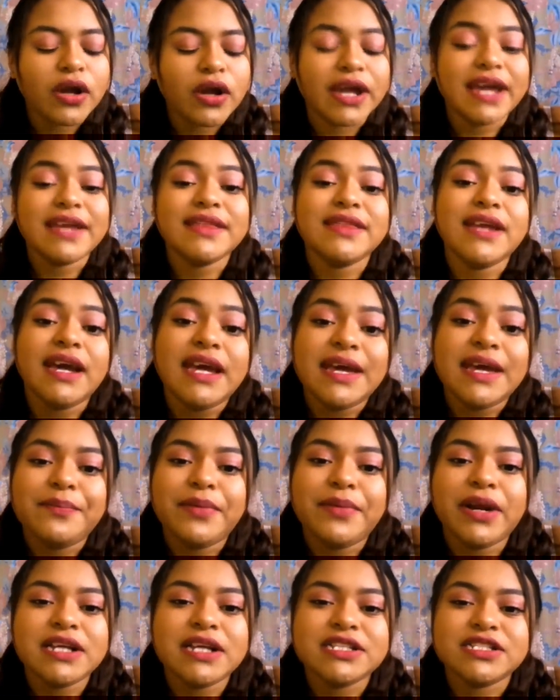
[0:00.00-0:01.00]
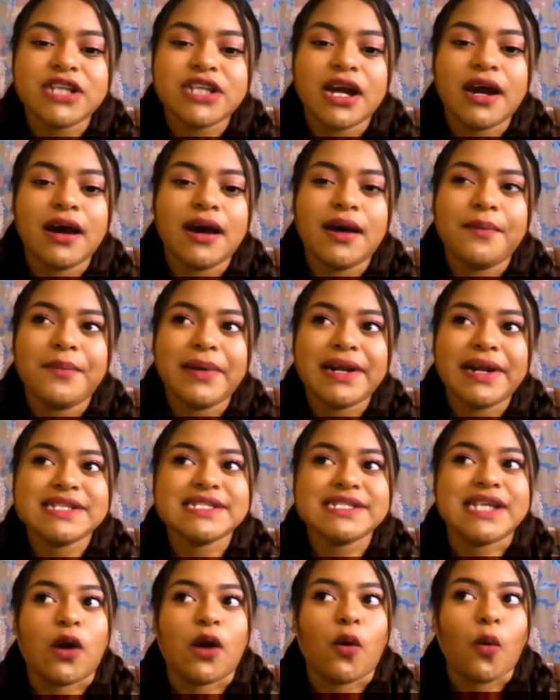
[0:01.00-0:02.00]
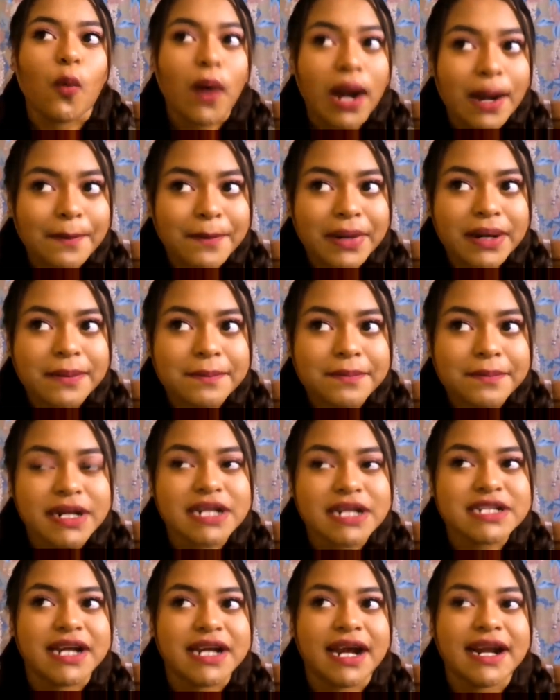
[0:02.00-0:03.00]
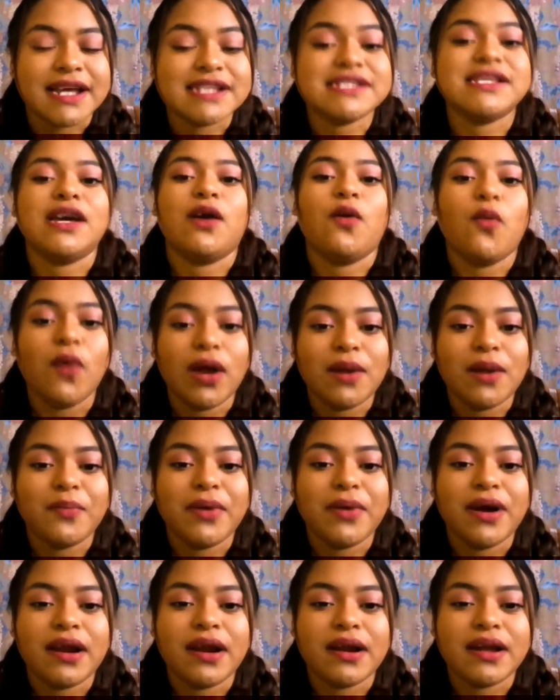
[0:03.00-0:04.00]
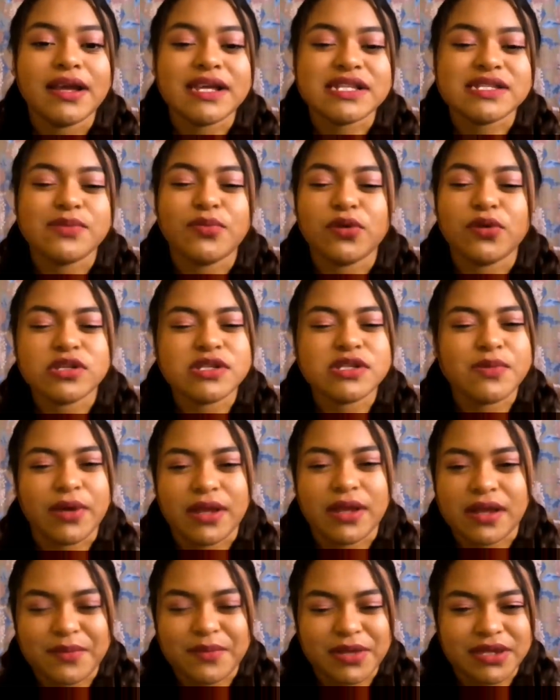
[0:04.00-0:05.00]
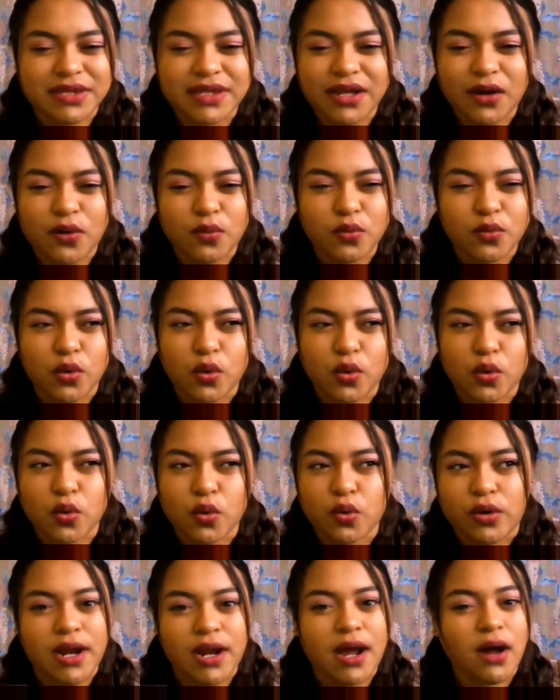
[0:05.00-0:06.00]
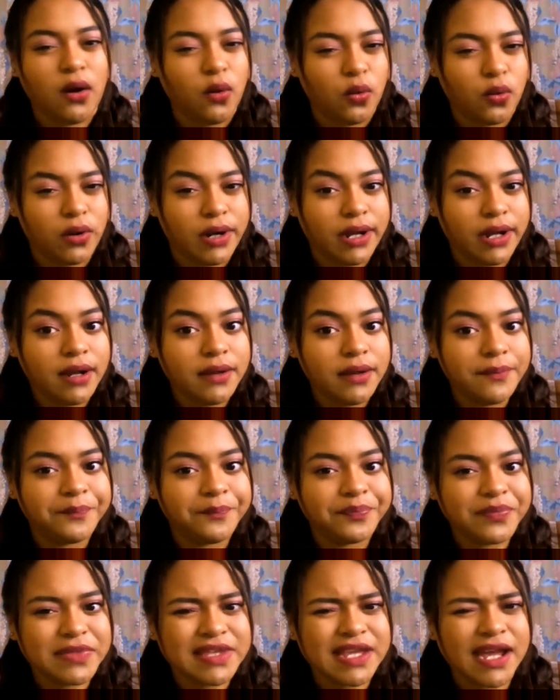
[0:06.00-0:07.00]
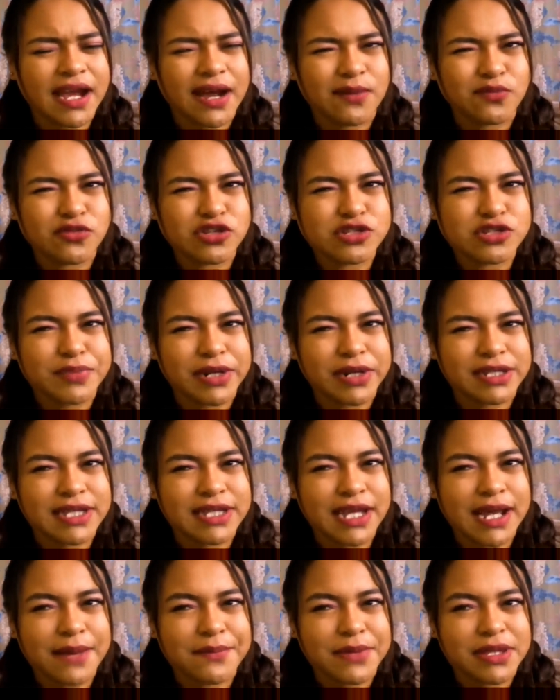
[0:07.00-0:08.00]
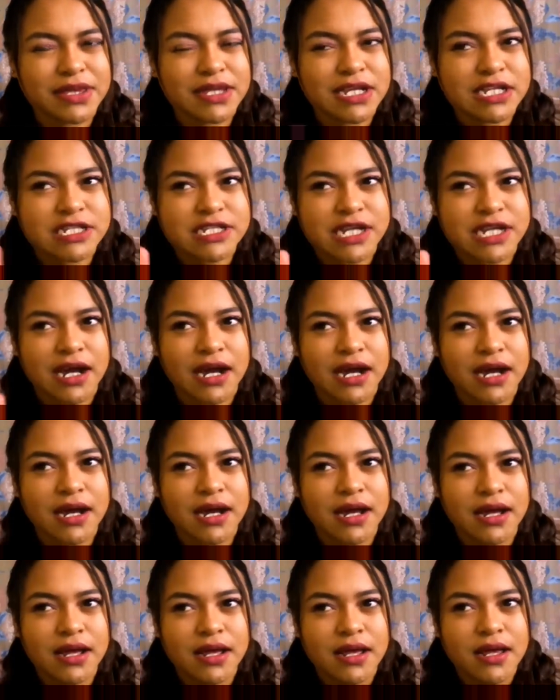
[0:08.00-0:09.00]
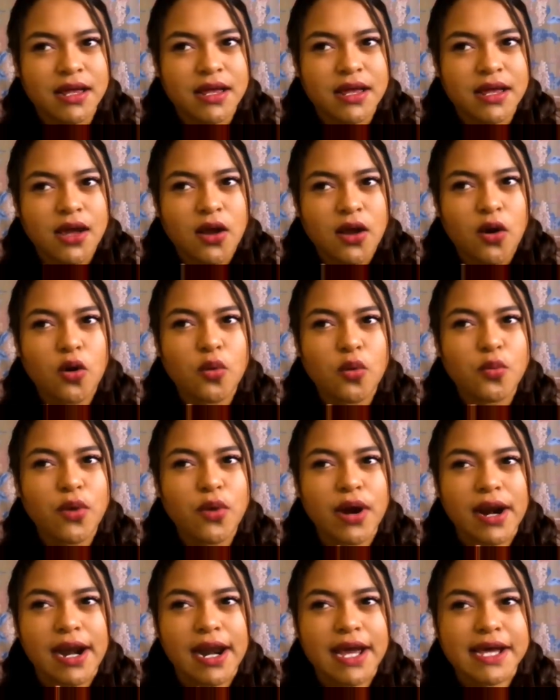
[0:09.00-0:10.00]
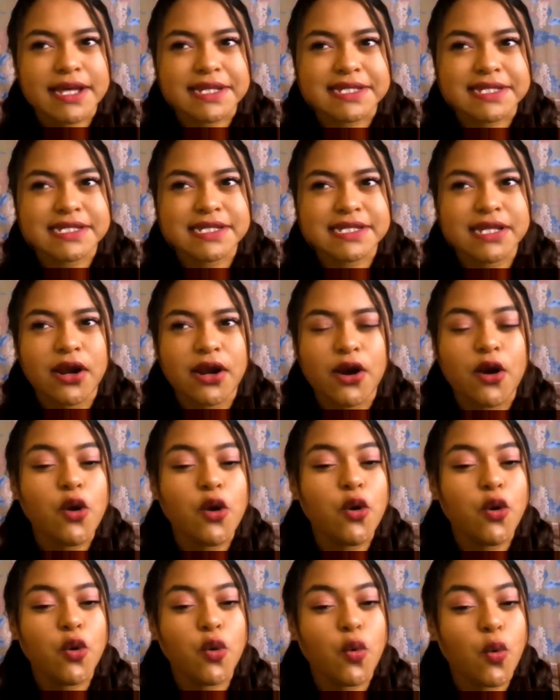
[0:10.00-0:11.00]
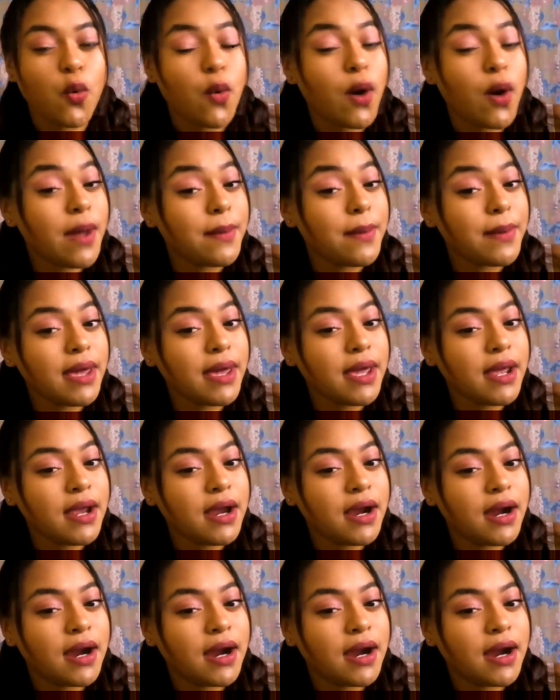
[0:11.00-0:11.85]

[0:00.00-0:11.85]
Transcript: Ok, de ahí para allá, para Zacualpan, para llegar a Zacualpan es aproximadamente como una hora. Llegamos prácticamente ya como a las 9